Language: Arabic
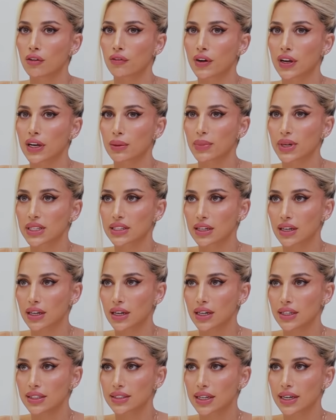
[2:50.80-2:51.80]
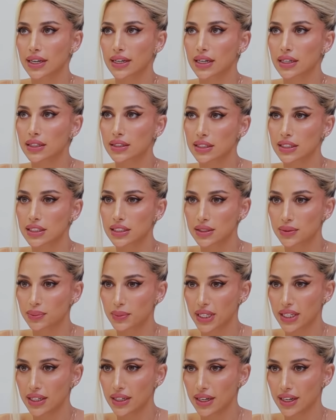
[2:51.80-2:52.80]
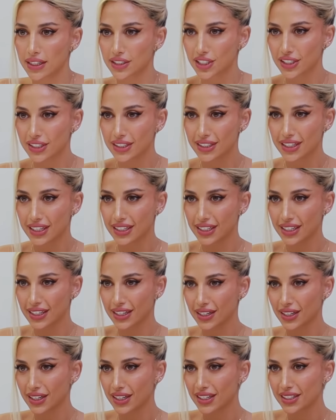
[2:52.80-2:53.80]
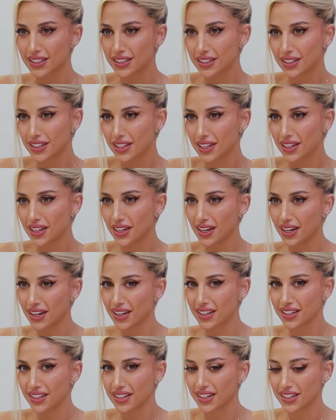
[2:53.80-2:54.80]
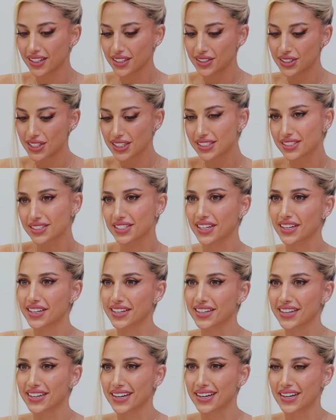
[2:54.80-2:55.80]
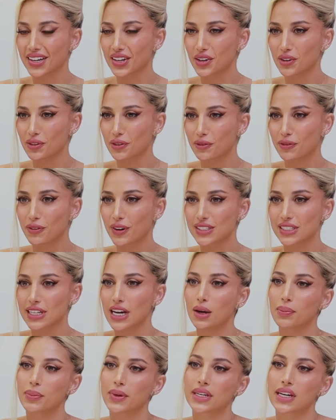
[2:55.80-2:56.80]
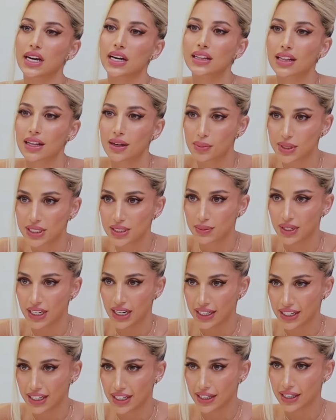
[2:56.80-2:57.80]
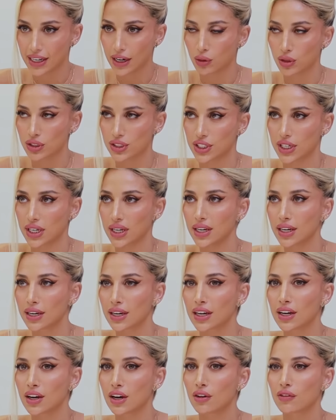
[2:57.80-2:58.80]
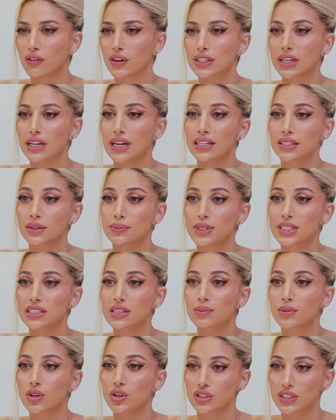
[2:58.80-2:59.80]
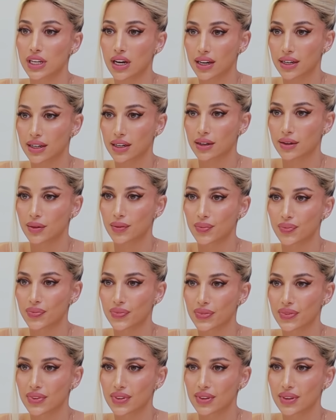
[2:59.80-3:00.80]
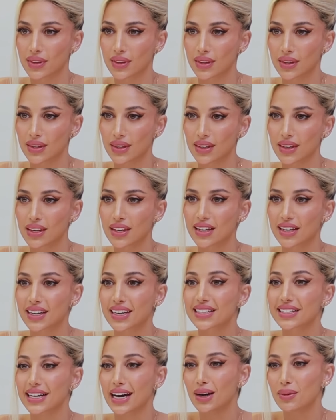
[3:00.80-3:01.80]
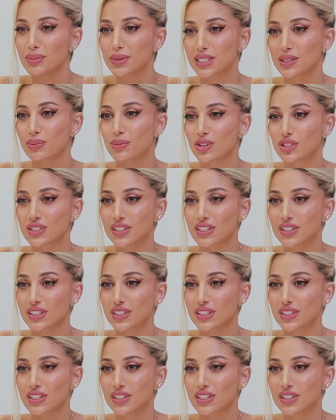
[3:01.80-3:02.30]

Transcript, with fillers: فلما طلعت غيرت اسمي عشان يعني يعني تيستينج فصعب اني اطلع باسمي الحقيقي اول شيء فطلعت باسم روزانا روزانا كنت احب اسم